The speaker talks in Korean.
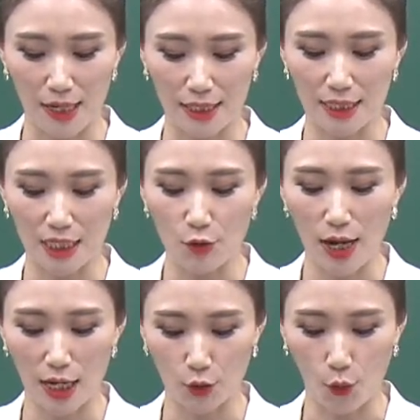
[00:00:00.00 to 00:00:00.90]
그
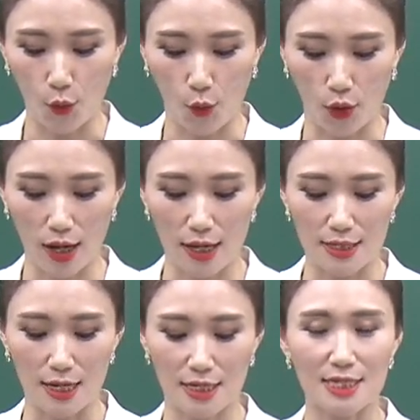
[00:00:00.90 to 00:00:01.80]
이외에도
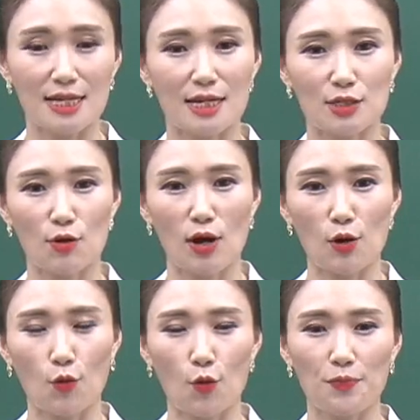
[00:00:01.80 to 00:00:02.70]
자 기사
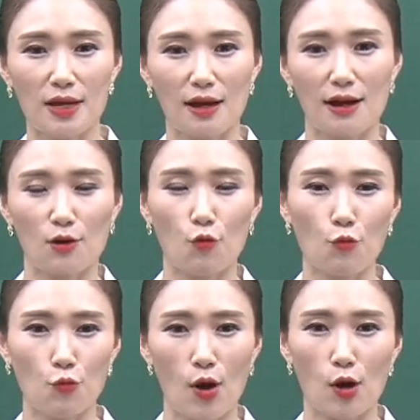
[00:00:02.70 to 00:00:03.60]
작성하고 PR하고
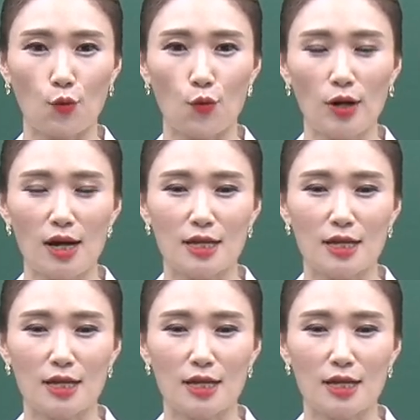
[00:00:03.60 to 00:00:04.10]
홍보하고